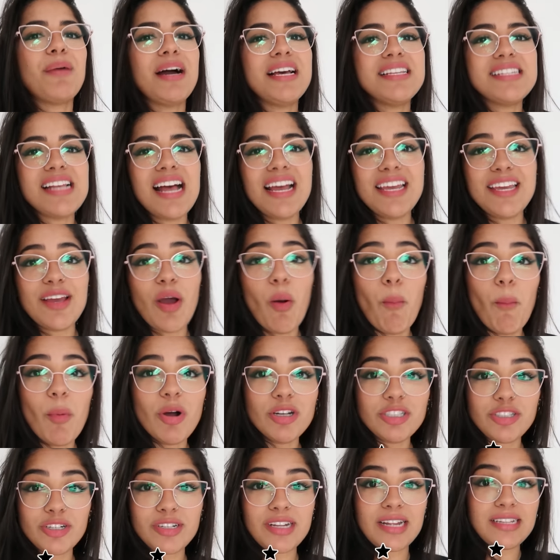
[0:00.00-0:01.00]
mas aí eu
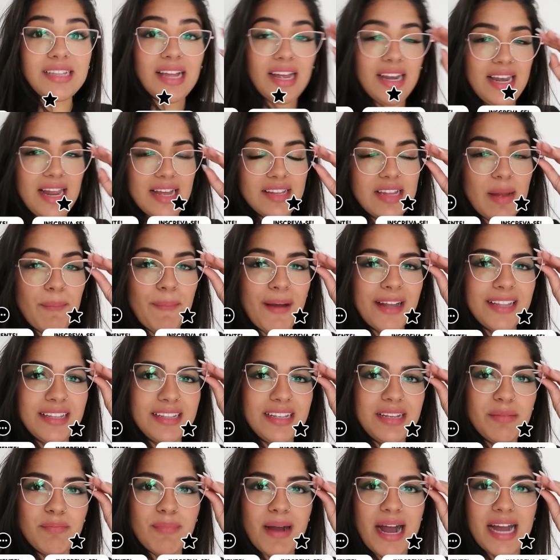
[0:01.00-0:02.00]
mostro detalhada a parte
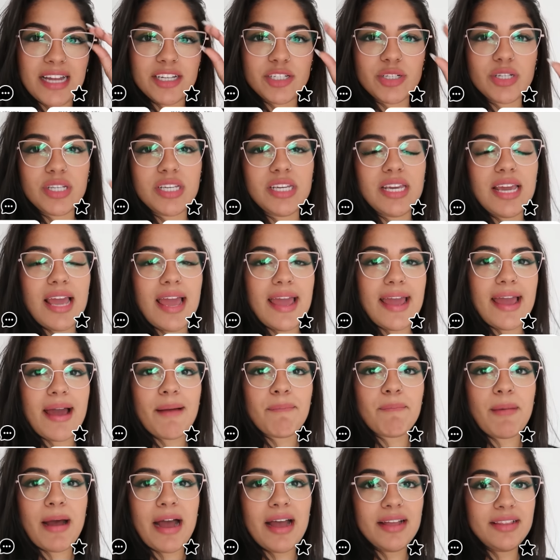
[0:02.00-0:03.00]
de baixo, que é
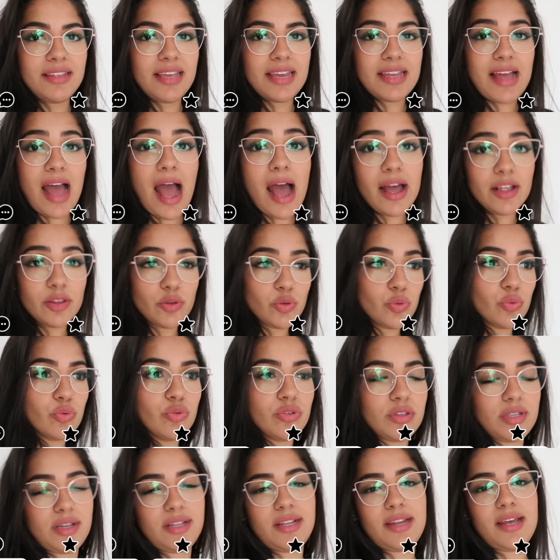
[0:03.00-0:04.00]
a parte
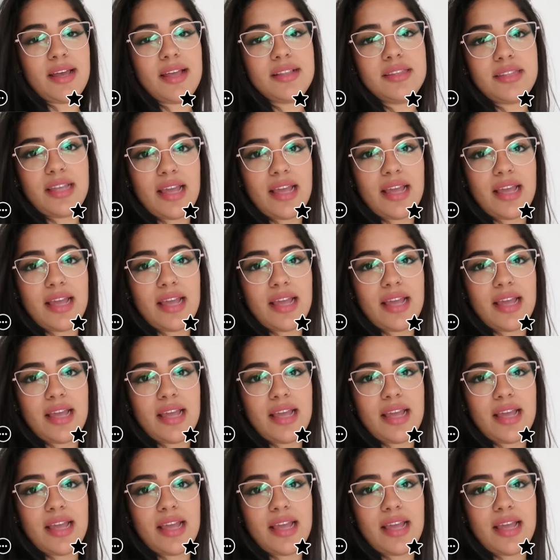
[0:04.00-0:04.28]
adulta, né?